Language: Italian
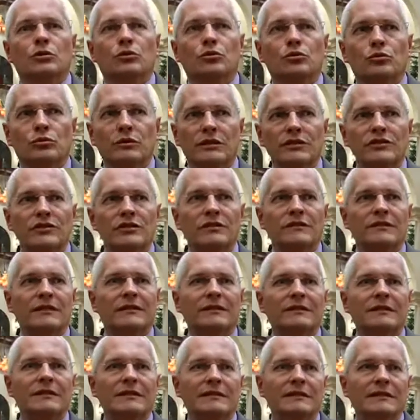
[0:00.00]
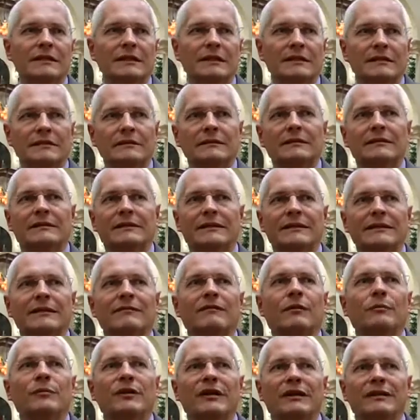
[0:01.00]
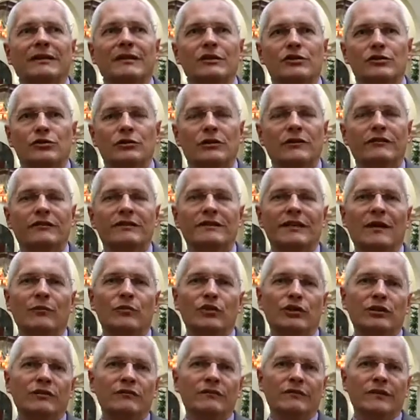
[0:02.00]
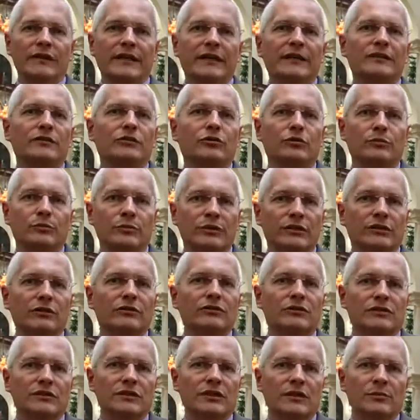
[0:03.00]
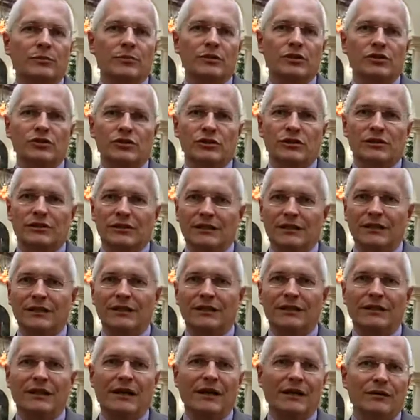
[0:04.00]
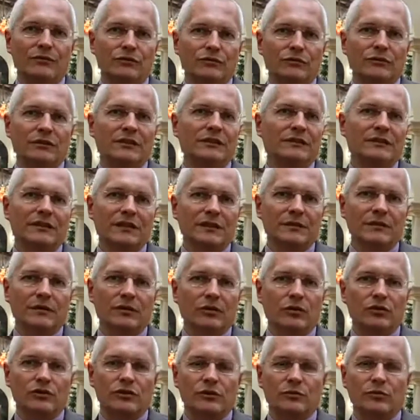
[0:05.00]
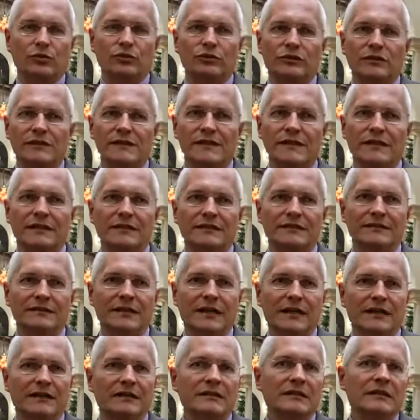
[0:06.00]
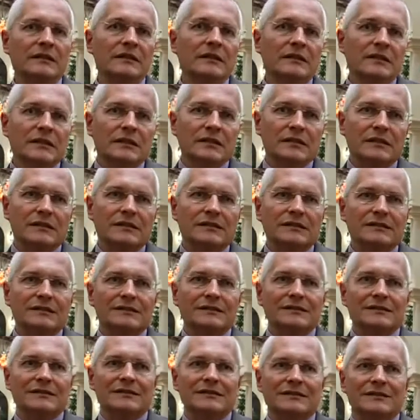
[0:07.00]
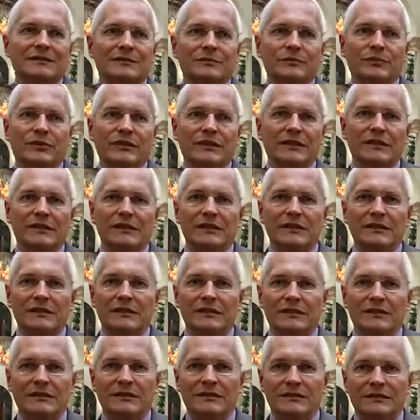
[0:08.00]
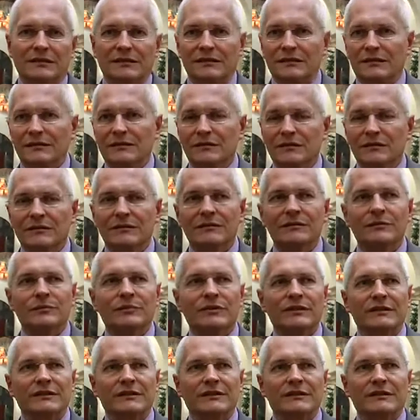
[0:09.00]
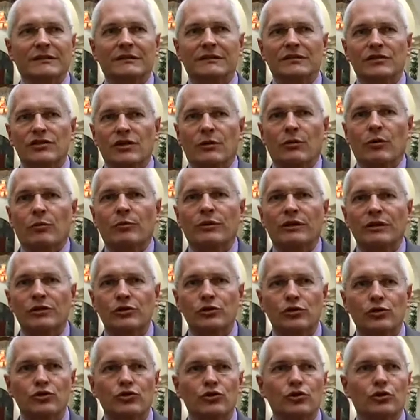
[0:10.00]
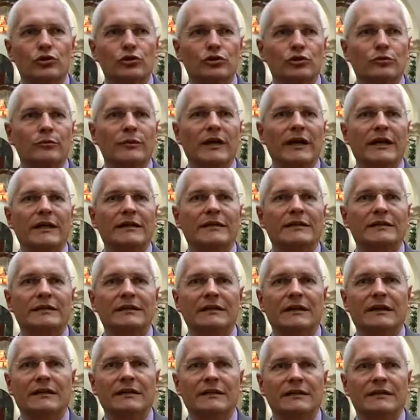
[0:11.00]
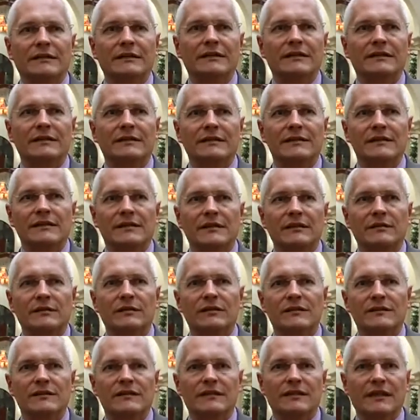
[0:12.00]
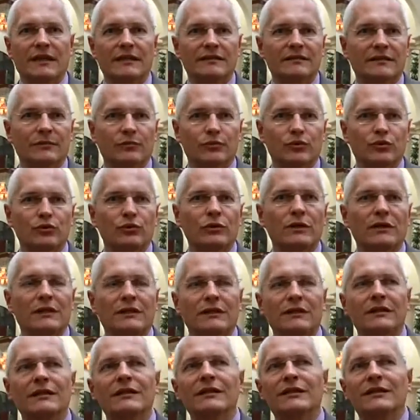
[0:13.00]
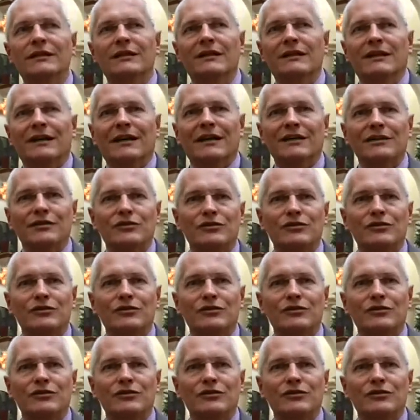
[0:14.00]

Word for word: una cittadina che vabbè, adesso la vediamo in inverno, però si capisce che ha un, delle grosse potenzialità eh, per, il, eh, per, diciamo, per, il, soggiorno mare, anche se destinata più al, ai